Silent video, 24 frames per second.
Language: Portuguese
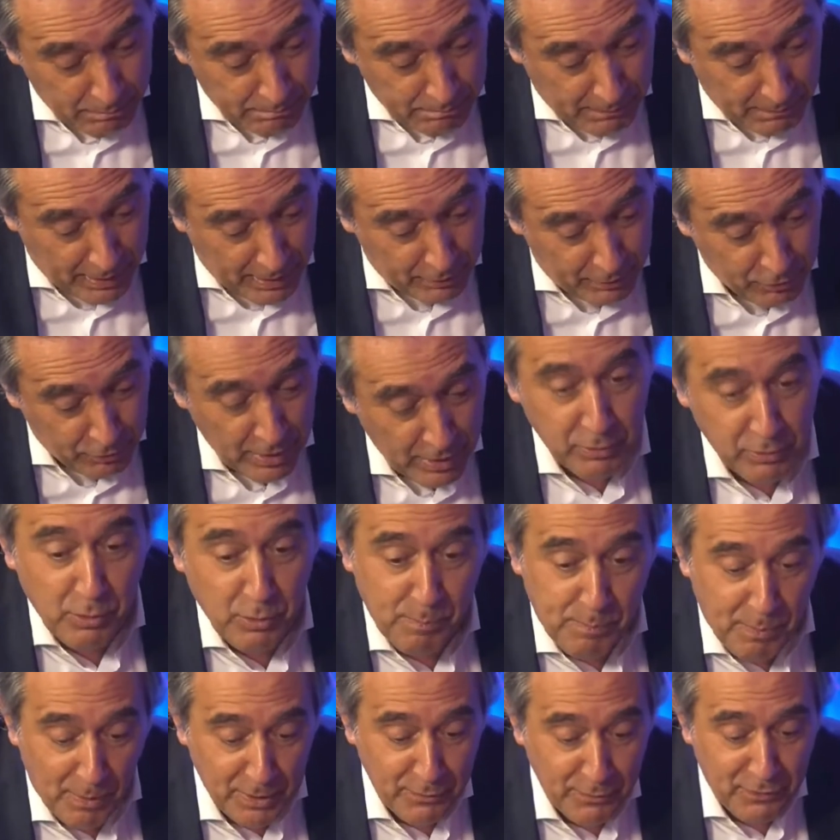Mas
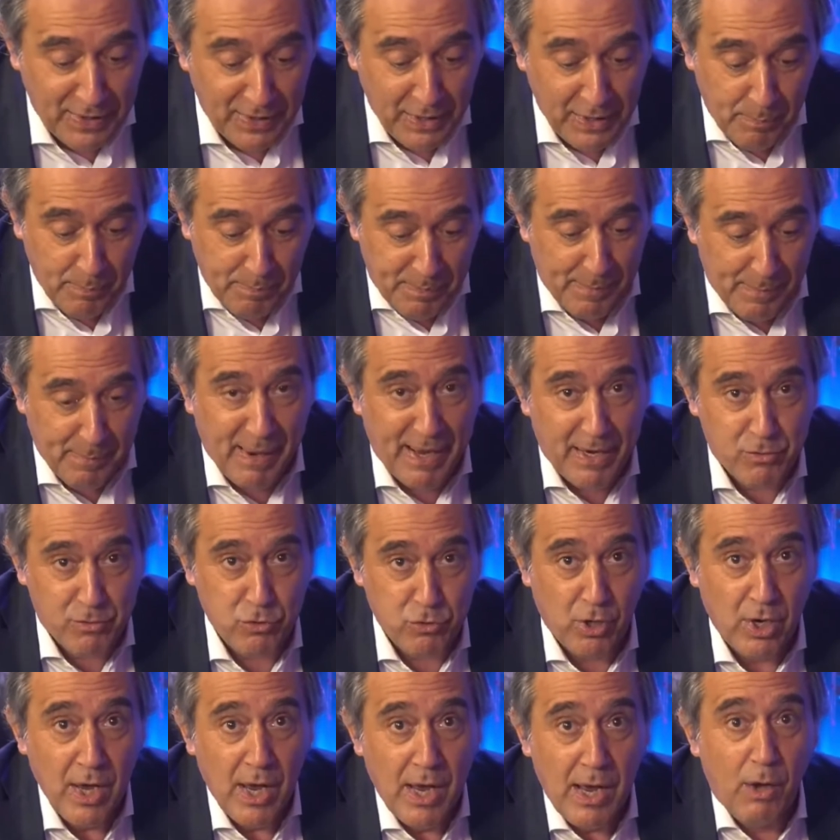não pode falar o pra
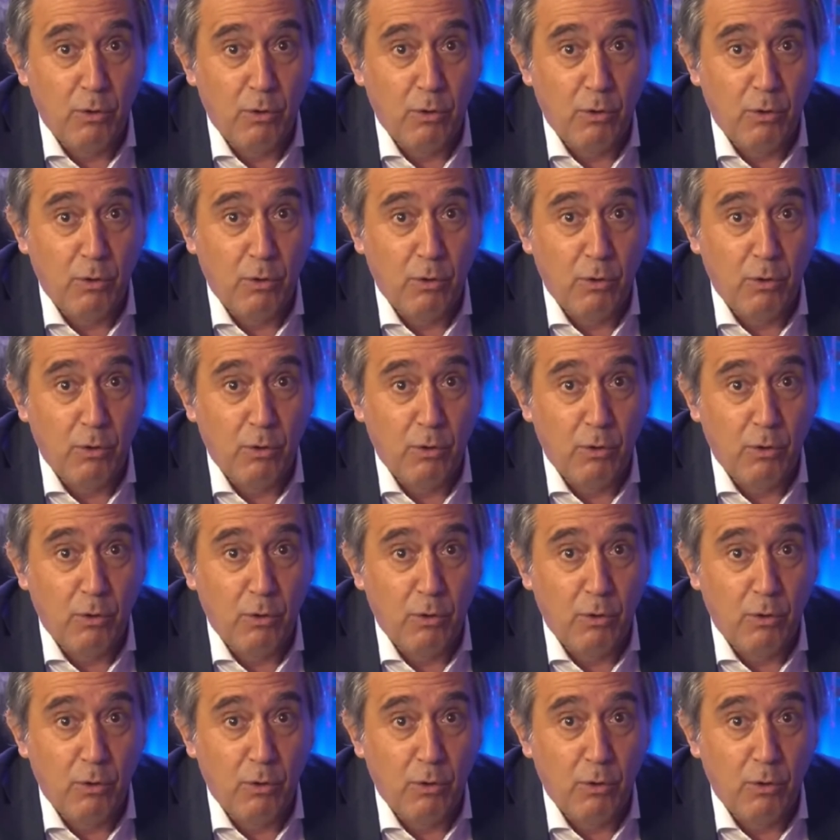baixo.